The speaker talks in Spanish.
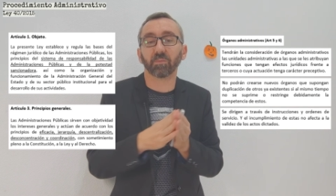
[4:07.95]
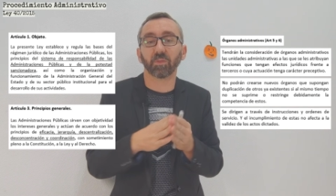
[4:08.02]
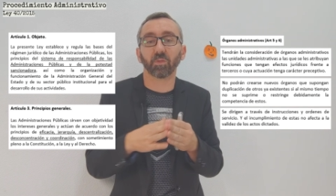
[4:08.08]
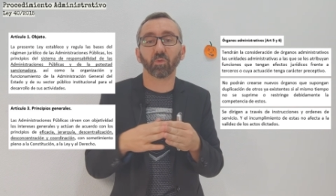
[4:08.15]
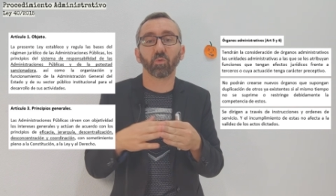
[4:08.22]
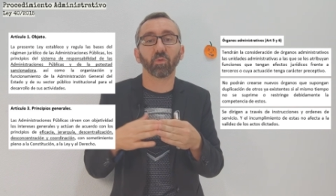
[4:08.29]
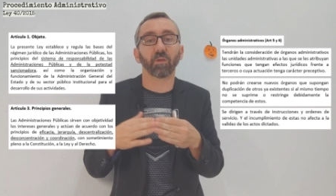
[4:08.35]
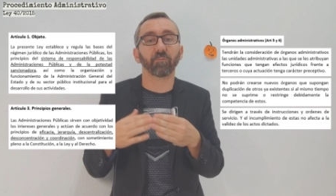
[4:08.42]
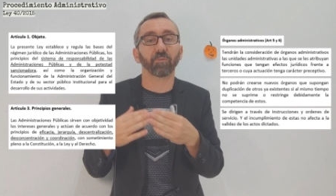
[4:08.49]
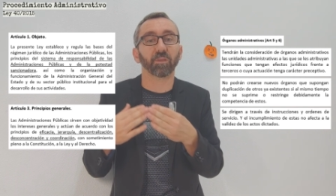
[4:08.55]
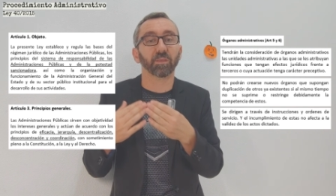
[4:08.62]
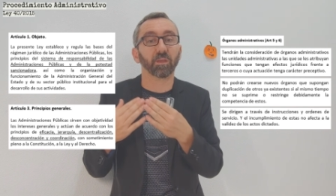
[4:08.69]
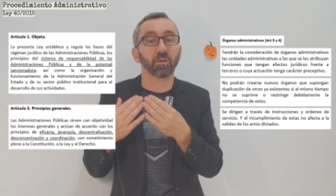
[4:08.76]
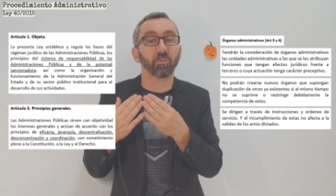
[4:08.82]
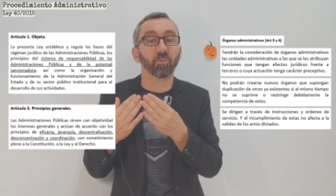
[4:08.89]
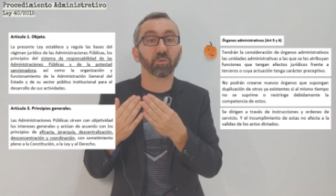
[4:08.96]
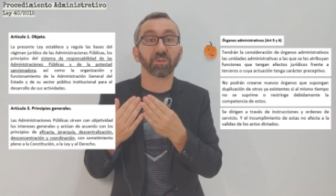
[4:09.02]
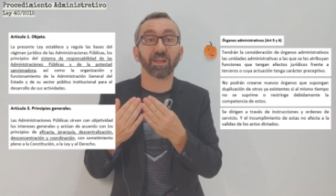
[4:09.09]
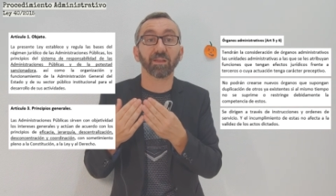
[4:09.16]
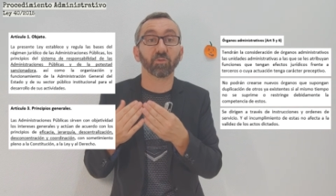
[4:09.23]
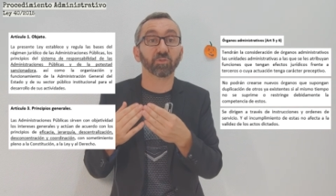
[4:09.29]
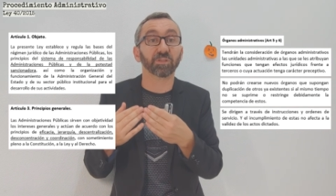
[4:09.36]
servicio no afecta como
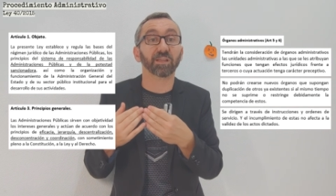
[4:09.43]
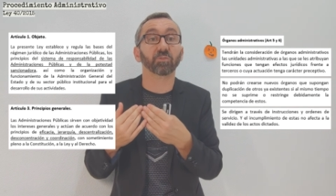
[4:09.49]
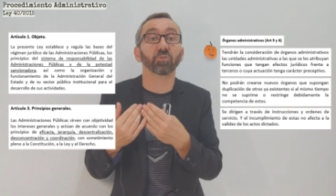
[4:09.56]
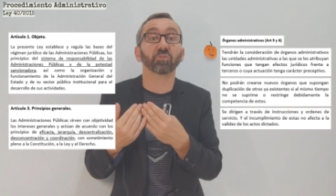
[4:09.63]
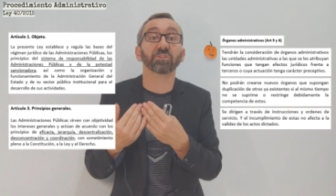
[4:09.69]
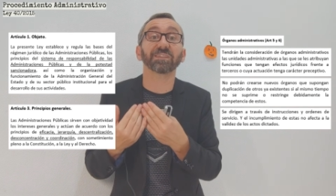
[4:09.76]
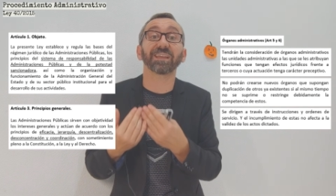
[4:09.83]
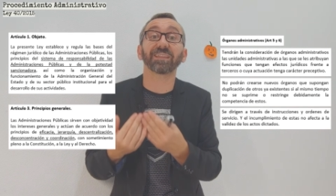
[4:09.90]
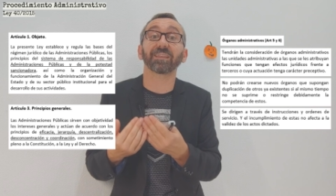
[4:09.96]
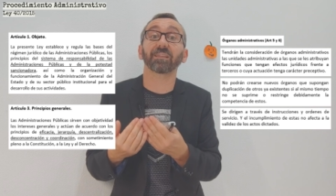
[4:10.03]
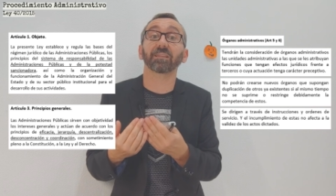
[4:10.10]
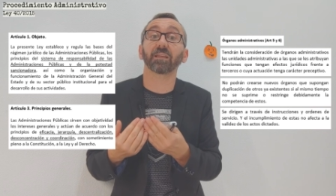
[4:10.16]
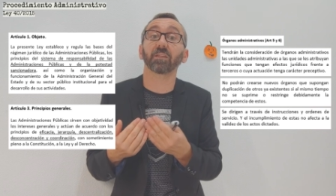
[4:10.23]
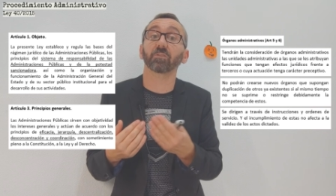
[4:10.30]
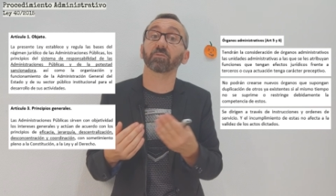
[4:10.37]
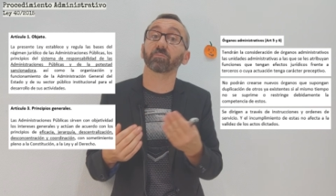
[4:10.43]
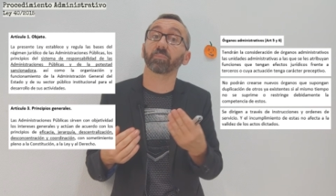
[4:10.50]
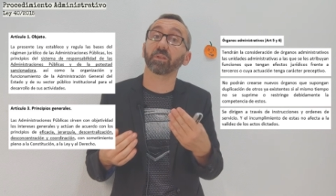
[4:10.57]
tal los actos ya dictados,